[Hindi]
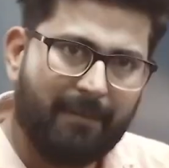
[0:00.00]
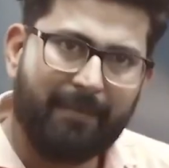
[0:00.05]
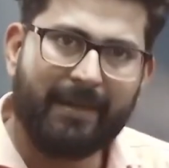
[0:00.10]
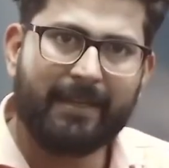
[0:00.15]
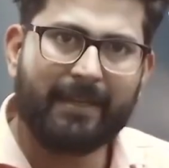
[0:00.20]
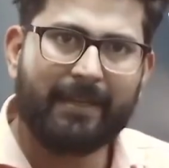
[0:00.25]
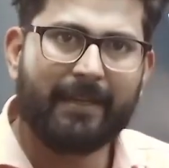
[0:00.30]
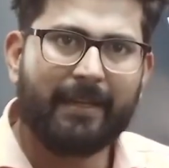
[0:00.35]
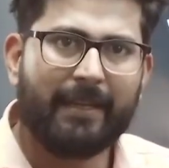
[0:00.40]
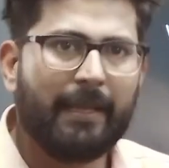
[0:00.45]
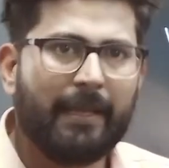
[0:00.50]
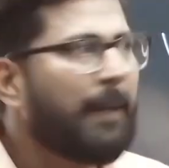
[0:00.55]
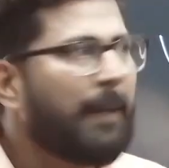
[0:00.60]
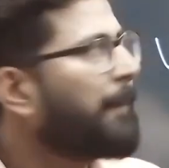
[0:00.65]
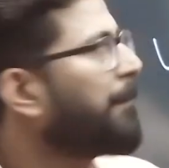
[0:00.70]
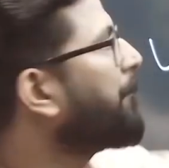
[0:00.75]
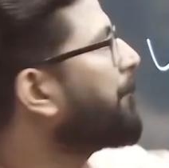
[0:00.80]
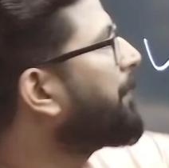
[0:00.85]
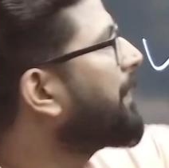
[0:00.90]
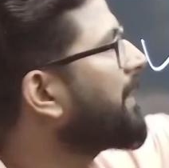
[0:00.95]
बेटर है
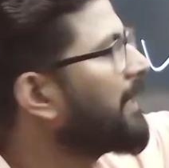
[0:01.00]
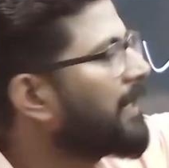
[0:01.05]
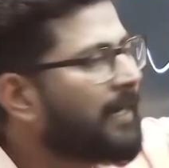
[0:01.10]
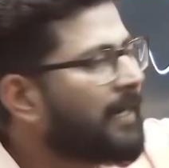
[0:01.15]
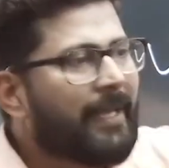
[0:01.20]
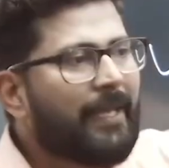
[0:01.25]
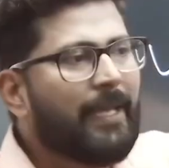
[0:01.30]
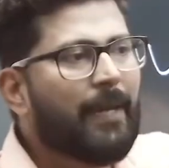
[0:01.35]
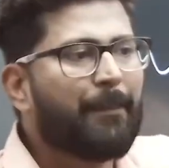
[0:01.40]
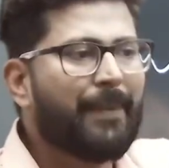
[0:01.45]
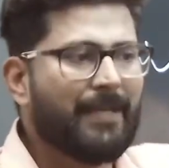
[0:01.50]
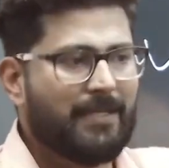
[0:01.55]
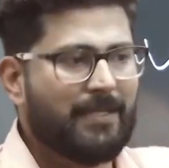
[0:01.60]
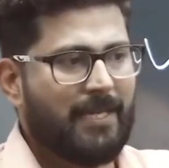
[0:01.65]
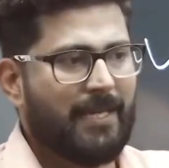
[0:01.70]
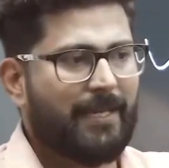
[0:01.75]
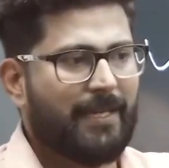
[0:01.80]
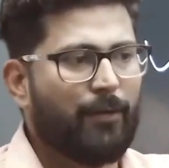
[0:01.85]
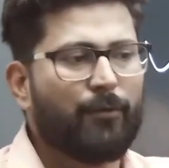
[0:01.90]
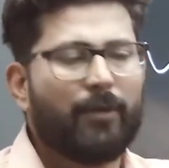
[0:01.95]
बी की
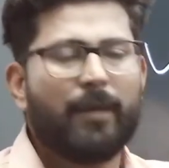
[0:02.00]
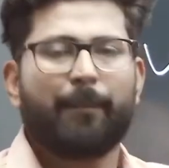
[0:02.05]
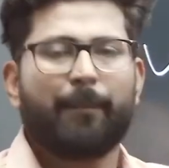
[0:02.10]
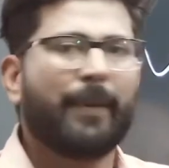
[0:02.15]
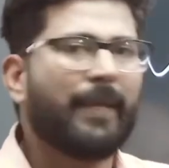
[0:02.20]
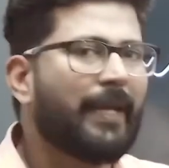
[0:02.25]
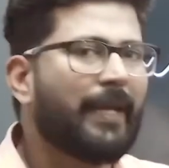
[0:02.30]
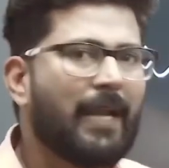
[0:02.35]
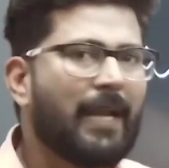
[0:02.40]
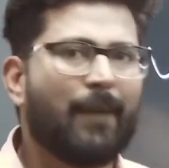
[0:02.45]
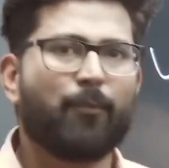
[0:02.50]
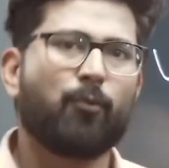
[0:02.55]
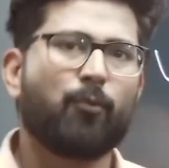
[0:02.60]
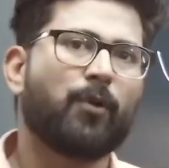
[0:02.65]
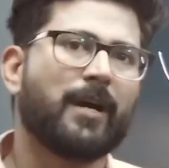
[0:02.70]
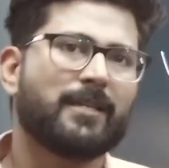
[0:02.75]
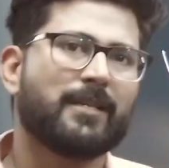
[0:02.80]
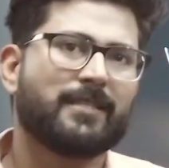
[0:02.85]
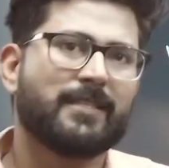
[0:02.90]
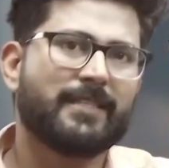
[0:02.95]
अपेक्षा क्योंकि बी आपको
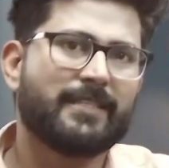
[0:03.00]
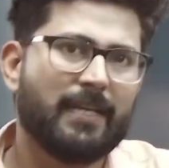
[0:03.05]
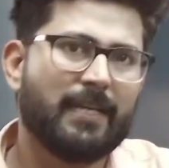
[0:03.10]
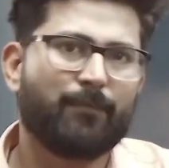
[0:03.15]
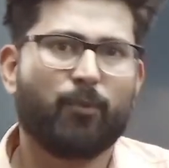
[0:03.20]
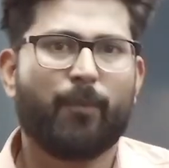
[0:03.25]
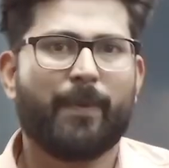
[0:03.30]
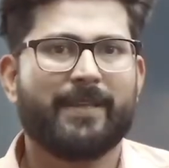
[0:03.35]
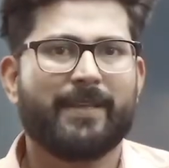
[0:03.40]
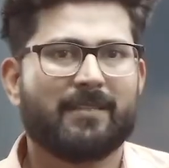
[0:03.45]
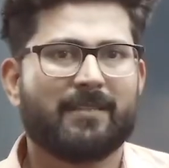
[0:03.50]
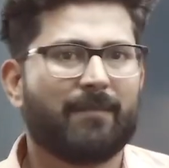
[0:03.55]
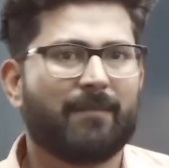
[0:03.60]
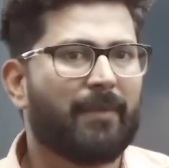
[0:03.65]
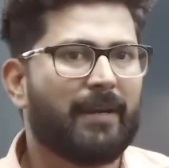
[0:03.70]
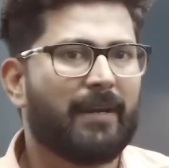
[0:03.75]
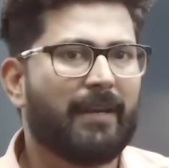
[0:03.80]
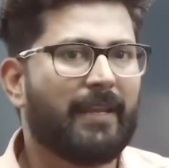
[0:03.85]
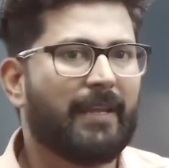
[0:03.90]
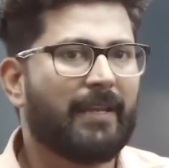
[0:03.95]
असिस्टेंट प्रोफेसर
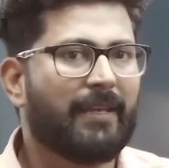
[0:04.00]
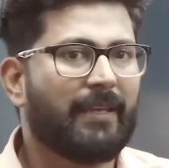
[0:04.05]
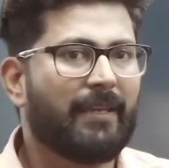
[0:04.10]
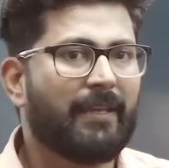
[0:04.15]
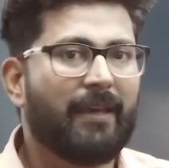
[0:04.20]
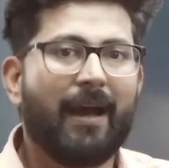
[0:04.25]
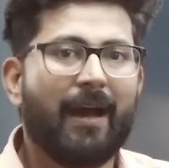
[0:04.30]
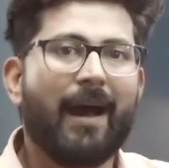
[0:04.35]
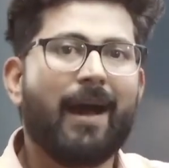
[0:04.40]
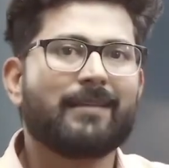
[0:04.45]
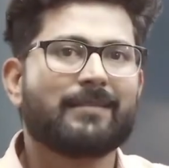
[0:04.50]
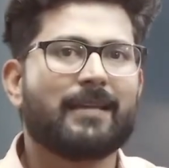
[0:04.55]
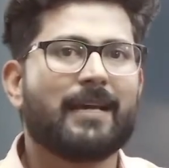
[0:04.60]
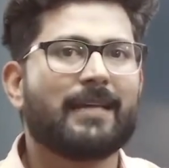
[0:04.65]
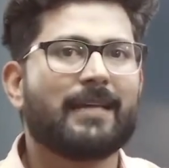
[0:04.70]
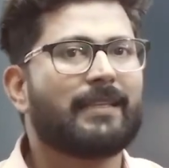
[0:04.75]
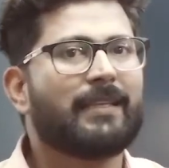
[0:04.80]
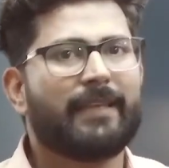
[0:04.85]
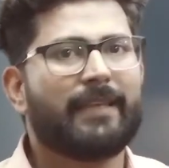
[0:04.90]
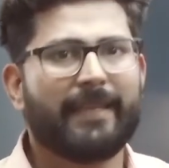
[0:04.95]
बनने की
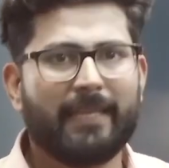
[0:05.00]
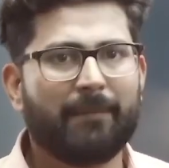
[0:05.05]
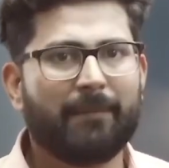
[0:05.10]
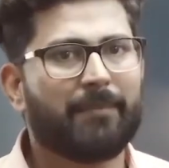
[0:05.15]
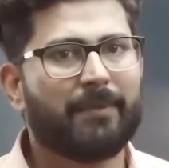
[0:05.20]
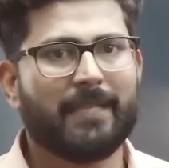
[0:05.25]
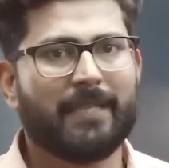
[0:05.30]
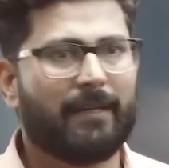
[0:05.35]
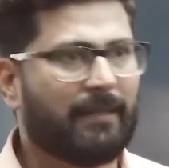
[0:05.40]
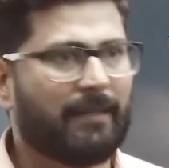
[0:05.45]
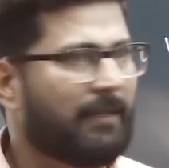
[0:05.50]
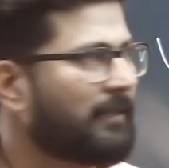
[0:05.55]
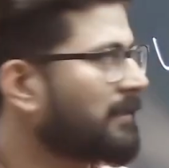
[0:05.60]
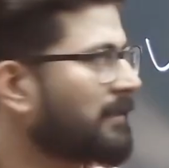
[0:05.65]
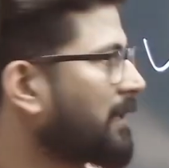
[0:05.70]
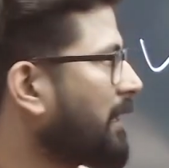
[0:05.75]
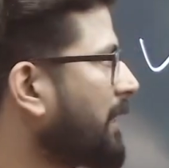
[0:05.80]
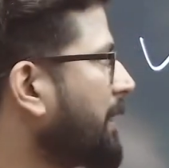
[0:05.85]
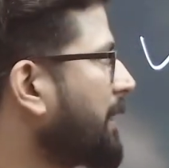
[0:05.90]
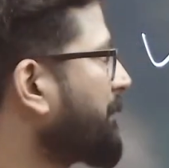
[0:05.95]
आज़ादी नहीं प्रदान
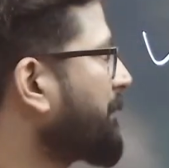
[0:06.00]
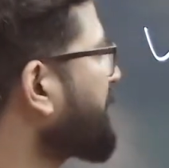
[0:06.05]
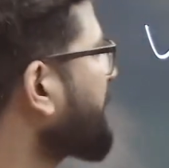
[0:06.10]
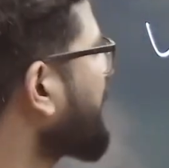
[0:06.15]
करता है